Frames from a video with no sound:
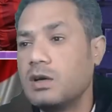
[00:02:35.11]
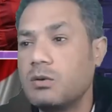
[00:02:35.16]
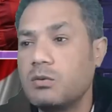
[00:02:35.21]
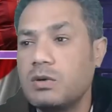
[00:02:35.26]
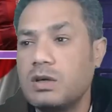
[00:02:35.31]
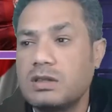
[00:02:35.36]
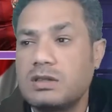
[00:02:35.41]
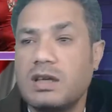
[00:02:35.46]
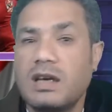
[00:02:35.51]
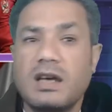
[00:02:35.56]

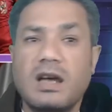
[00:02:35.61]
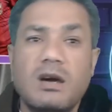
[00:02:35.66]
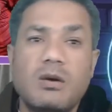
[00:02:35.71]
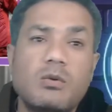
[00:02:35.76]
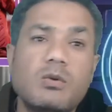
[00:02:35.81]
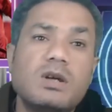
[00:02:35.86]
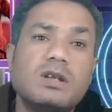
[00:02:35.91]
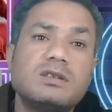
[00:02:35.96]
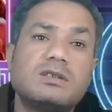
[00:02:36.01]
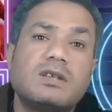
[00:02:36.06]
وتجا
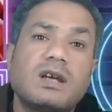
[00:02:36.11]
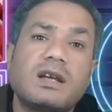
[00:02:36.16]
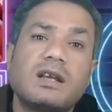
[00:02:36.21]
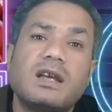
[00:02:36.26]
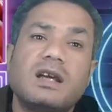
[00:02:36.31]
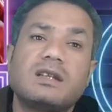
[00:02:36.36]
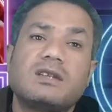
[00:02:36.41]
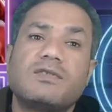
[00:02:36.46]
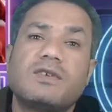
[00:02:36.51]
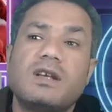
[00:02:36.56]
وانت
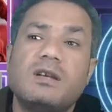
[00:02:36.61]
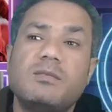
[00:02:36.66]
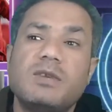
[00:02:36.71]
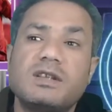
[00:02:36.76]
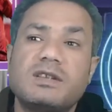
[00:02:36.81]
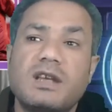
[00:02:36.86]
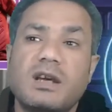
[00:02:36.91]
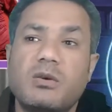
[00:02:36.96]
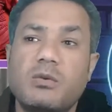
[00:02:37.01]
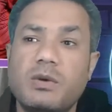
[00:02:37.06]
رجعت في
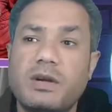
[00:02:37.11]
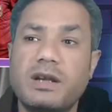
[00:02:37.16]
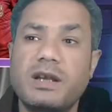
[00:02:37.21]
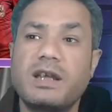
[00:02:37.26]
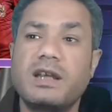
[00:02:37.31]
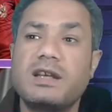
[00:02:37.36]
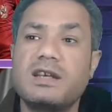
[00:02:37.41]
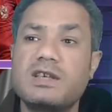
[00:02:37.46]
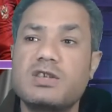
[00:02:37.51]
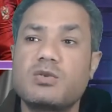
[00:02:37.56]
كلمتك
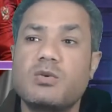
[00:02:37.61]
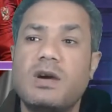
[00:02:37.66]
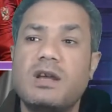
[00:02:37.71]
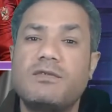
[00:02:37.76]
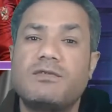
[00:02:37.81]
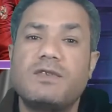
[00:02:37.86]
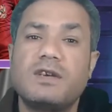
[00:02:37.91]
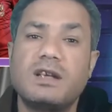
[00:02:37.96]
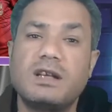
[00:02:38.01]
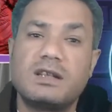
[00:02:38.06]

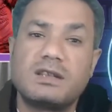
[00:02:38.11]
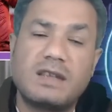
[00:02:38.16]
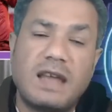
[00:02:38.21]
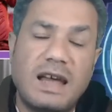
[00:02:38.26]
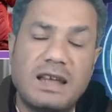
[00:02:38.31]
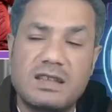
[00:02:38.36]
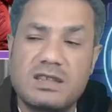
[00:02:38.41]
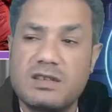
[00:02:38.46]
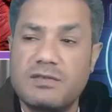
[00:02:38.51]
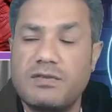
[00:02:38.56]
والنسوان في
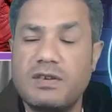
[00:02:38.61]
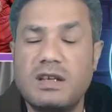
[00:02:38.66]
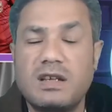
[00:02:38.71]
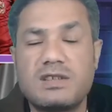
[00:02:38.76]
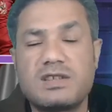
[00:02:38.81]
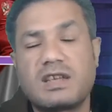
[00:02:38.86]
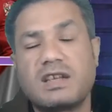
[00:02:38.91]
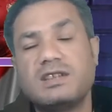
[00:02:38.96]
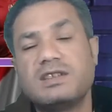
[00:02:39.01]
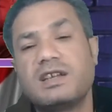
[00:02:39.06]
الاتحاد في
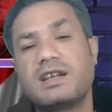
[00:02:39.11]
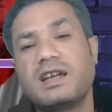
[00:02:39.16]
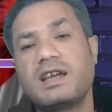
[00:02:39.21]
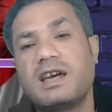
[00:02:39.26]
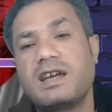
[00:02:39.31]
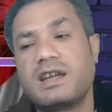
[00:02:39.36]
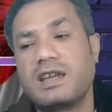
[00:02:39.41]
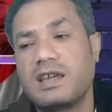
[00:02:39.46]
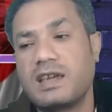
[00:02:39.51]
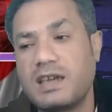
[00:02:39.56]

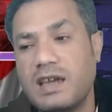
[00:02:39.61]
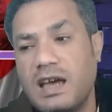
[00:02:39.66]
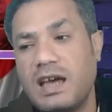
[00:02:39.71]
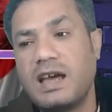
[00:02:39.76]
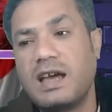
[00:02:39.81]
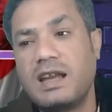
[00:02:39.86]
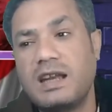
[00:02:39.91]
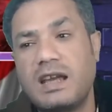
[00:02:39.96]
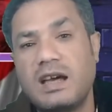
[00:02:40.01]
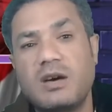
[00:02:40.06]
الاسكندريه
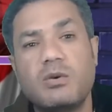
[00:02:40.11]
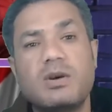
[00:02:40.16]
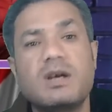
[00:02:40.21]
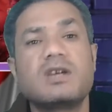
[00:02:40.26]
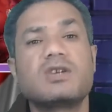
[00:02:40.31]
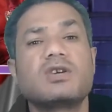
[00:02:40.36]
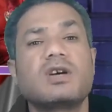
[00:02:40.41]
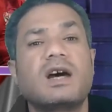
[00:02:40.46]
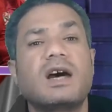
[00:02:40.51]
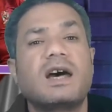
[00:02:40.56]
رجاله
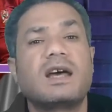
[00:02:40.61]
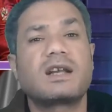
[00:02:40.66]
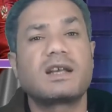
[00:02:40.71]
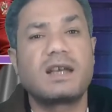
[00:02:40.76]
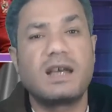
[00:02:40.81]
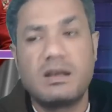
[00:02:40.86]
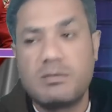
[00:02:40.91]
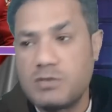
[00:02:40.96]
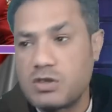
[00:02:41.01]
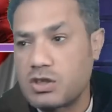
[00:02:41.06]
ويا
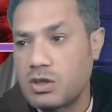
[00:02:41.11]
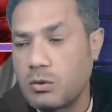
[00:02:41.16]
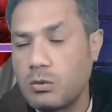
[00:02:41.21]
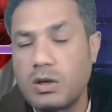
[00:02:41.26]
رجال مش